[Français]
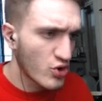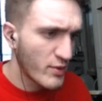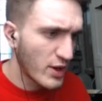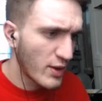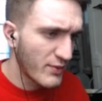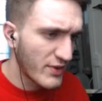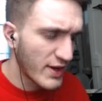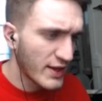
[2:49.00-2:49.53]
le mets
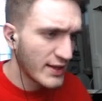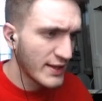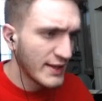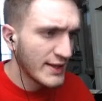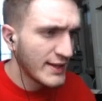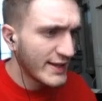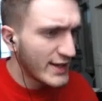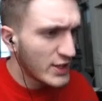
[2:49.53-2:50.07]
comme ça.
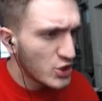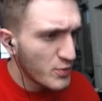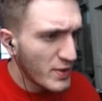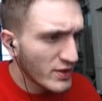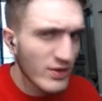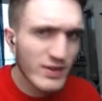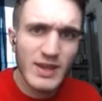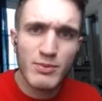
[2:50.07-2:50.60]
Et je suis bien
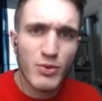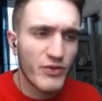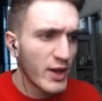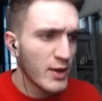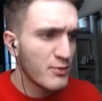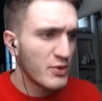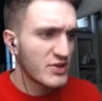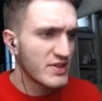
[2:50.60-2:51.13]
tenté pour faire
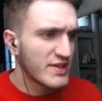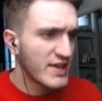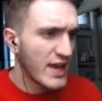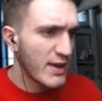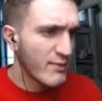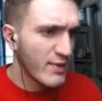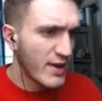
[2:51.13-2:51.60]
une petite game.